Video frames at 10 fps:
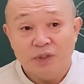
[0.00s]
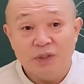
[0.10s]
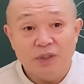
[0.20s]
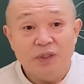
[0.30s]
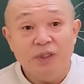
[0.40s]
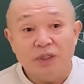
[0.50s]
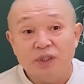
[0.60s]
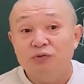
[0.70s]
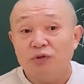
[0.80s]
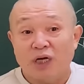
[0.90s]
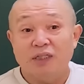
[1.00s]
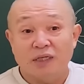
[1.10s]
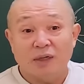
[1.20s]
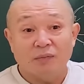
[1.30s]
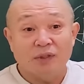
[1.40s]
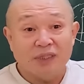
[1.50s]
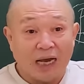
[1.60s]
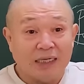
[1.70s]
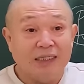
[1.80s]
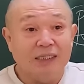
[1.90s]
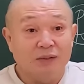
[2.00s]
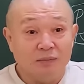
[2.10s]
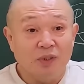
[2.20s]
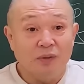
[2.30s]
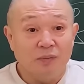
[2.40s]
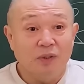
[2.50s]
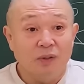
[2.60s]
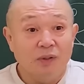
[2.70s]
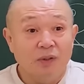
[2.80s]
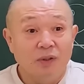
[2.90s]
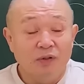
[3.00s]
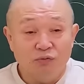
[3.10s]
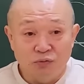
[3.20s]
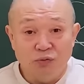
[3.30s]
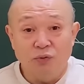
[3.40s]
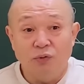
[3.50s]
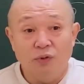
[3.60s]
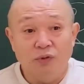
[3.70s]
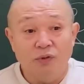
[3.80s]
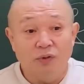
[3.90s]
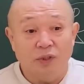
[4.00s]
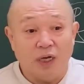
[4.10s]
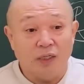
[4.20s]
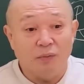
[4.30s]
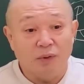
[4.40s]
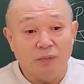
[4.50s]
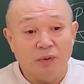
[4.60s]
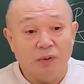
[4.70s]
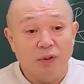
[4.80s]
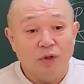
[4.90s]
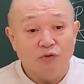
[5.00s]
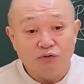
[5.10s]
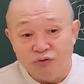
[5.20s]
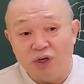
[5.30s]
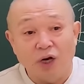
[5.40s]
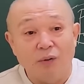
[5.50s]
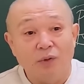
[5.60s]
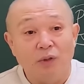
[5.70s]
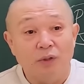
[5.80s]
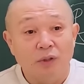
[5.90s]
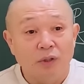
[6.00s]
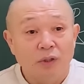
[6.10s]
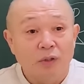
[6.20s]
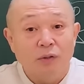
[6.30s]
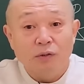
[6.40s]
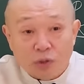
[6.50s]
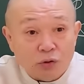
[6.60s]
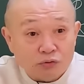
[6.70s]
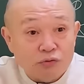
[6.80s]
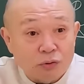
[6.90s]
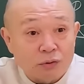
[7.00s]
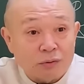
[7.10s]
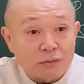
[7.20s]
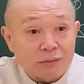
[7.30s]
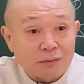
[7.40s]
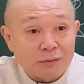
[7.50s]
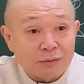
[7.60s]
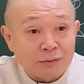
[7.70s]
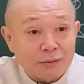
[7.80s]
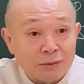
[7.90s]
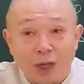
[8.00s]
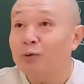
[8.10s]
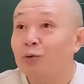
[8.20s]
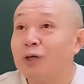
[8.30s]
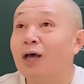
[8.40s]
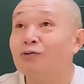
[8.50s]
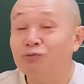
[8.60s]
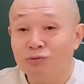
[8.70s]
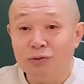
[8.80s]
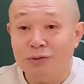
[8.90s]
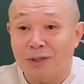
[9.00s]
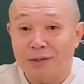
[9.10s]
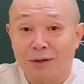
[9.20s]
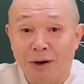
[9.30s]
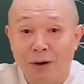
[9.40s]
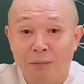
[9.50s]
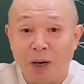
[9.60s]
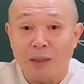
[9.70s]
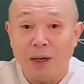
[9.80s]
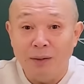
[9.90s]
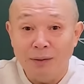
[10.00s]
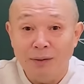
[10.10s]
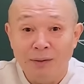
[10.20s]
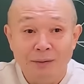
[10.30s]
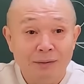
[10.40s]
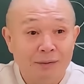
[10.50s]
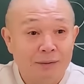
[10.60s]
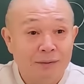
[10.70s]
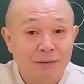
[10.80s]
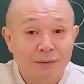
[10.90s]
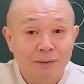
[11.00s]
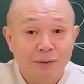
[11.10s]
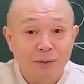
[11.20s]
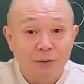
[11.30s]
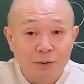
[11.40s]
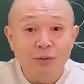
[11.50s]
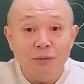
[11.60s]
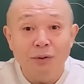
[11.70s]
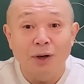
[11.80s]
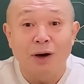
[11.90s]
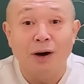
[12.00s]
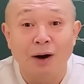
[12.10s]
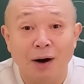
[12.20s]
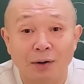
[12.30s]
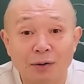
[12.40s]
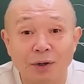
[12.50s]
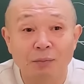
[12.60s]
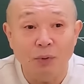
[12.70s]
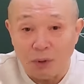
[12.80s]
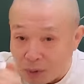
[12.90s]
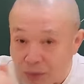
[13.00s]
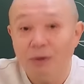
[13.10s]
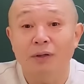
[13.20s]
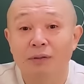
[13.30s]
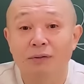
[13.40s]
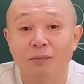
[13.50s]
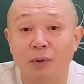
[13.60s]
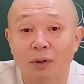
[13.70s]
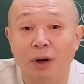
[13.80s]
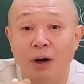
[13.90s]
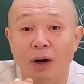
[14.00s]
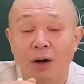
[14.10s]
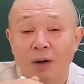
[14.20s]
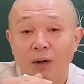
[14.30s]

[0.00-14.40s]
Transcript: 이, 이 기운을 가진 사람들, 양인이든 뭐, 뭐, 예? 운동을 하든 아니면 뭐, 군대 가면 저격수거든. 나도 사수였다니까? 발칸? 이런 거야. 그러니까 뭔가 있어, 뭔가.